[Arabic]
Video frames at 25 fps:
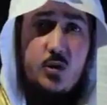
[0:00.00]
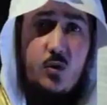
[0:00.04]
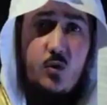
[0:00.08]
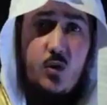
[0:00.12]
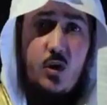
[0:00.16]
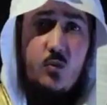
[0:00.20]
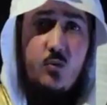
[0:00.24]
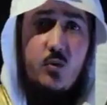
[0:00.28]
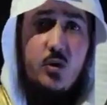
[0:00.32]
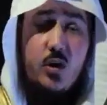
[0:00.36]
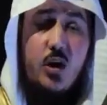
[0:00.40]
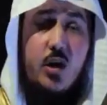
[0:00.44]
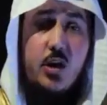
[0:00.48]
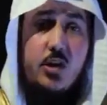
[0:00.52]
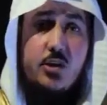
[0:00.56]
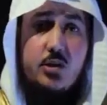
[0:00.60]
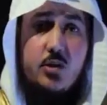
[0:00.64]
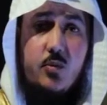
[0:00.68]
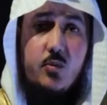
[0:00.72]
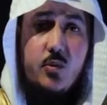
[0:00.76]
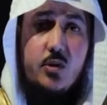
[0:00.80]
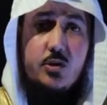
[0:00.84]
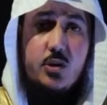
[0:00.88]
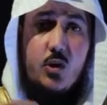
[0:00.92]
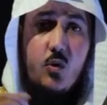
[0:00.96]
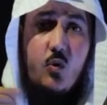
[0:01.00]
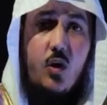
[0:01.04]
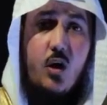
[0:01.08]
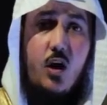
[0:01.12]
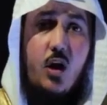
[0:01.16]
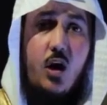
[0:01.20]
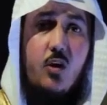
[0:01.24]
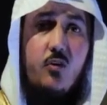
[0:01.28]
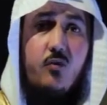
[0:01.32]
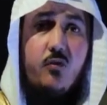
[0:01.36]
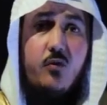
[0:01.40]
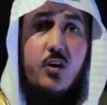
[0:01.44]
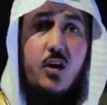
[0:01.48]
سواء مناسبة سواء
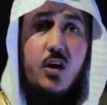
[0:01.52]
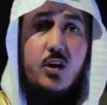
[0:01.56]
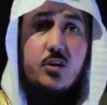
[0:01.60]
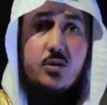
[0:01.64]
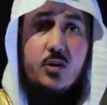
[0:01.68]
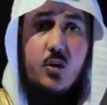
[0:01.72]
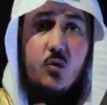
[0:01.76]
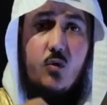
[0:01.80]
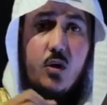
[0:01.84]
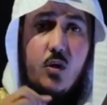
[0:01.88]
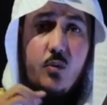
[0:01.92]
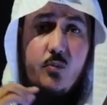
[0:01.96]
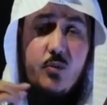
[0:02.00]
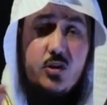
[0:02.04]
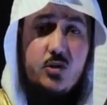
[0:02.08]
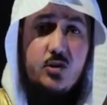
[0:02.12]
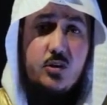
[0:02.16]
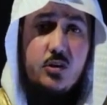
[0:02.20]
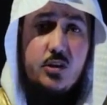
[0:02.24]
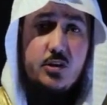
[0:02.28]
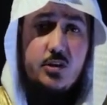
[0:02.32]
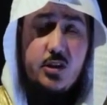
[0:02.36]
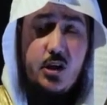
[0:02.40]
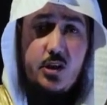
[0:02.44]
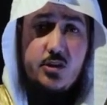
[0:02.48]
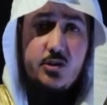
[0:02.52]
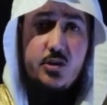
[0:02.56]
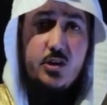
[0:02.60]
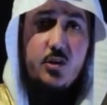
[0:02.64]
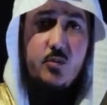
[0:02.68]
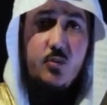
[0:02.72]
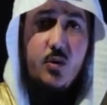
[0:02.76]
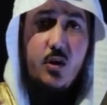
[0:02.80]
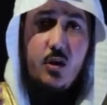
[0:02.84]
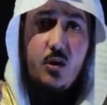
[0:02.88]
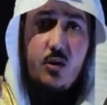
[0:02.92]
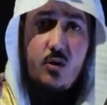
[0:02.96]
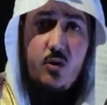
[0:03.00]
حفلة سواء مجلس
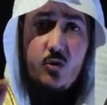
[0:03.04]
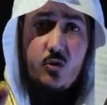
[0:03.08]
عزيمة